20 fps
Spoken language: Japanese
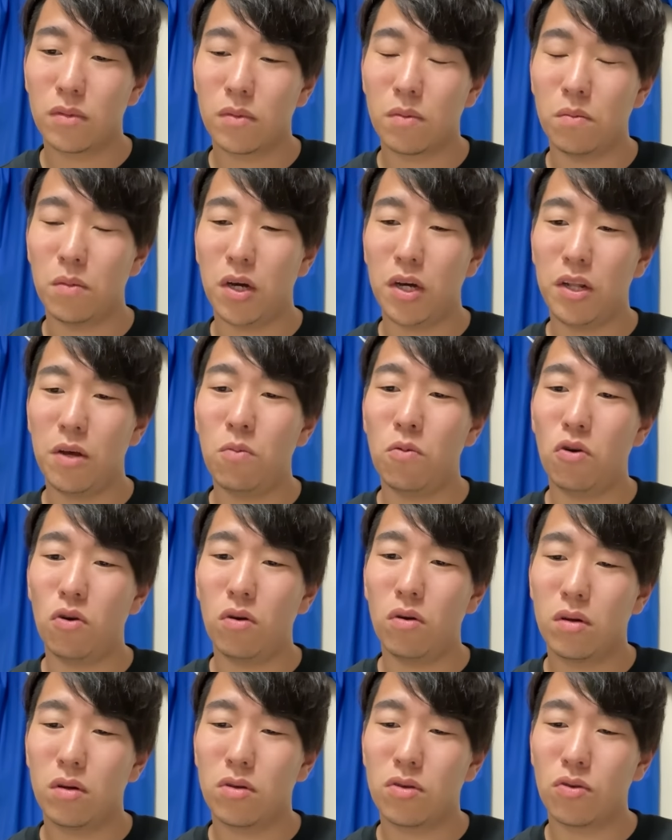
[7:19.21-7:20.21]
まあで
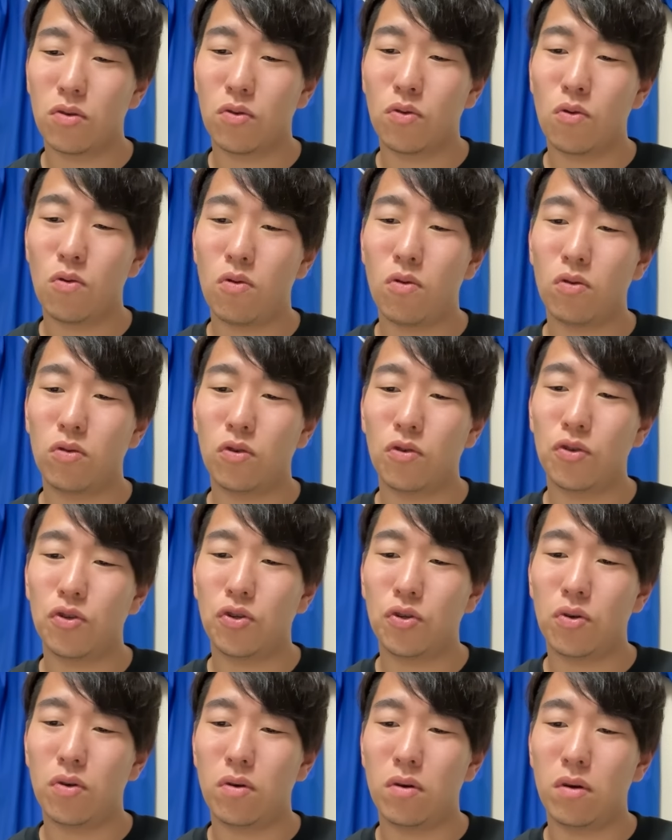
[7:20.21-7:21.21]
も、その戸郷投手
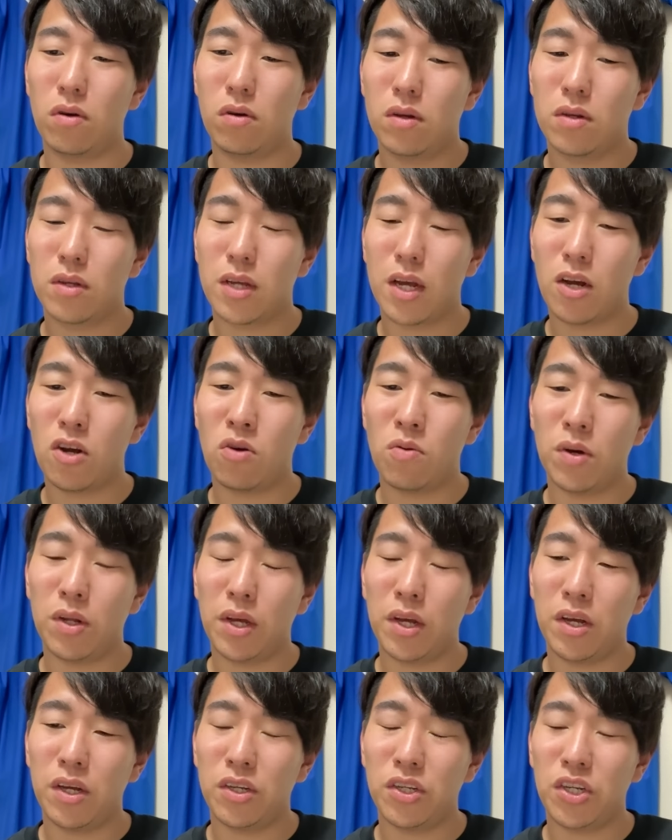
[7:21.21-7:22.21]
を最後ま
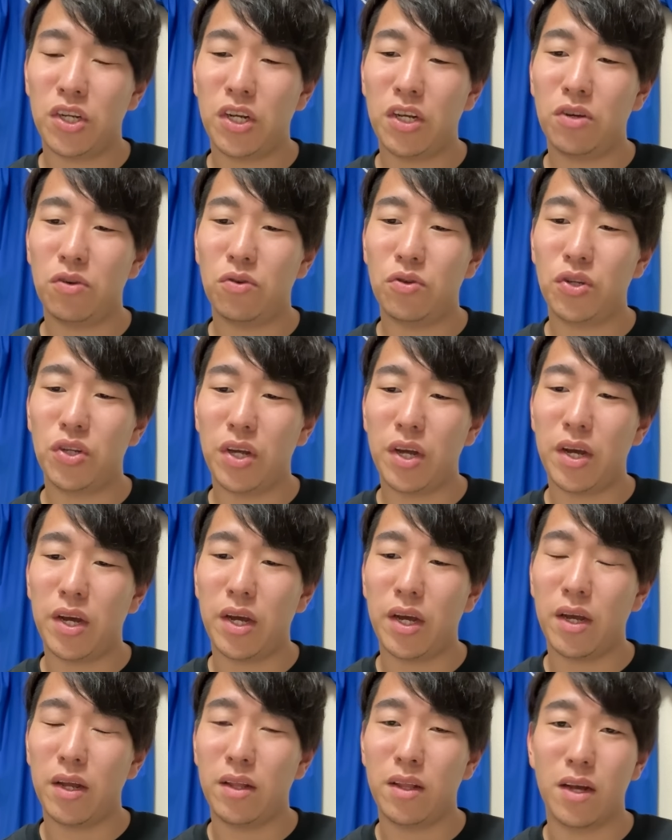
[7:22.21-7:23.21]
で信用し
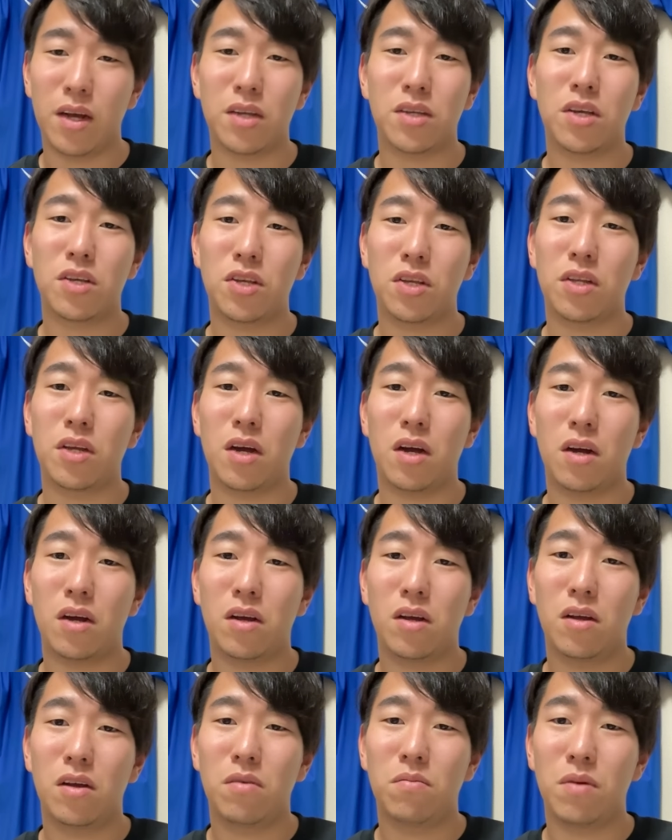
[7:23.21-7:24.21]
て投げさせた
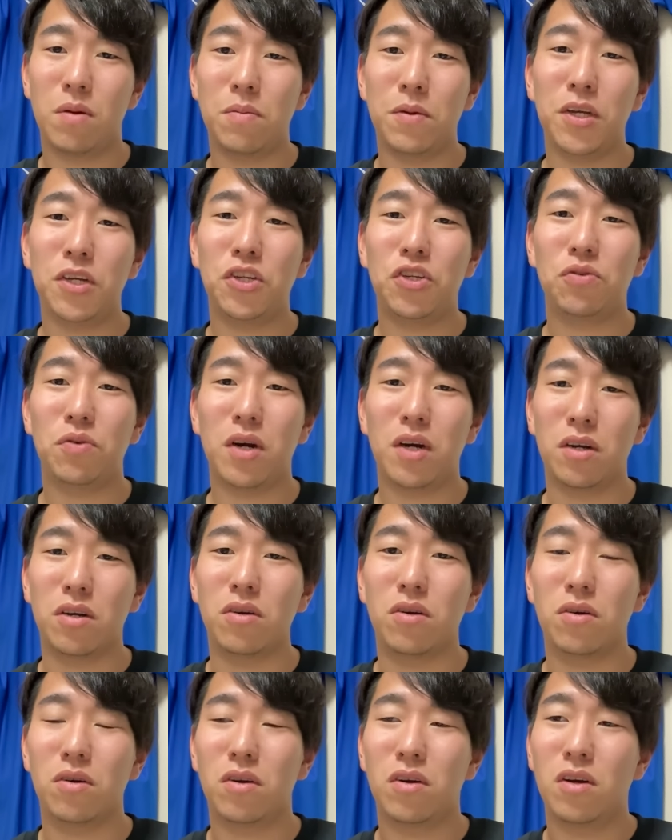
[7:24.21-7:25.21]
まあ、
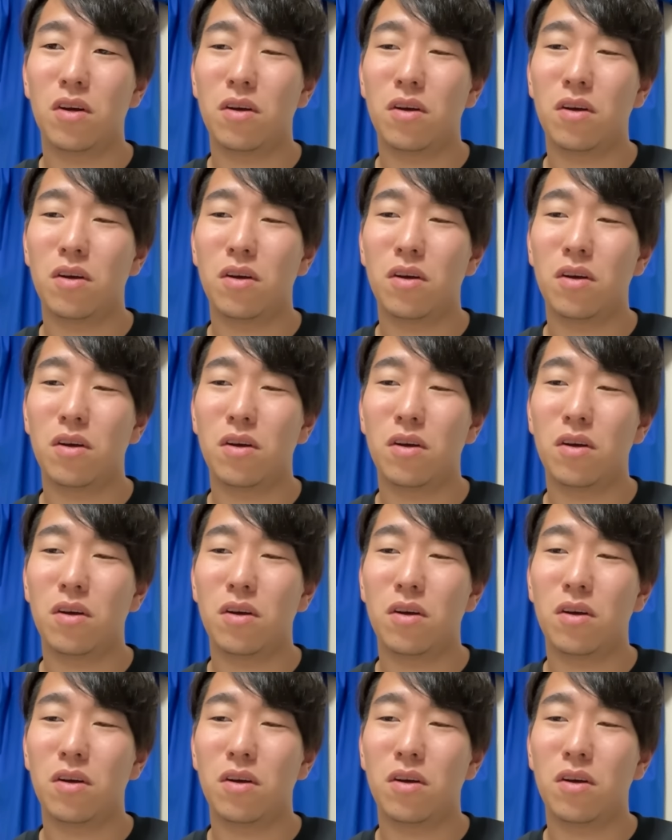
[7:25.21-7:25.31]
ベンチワーク。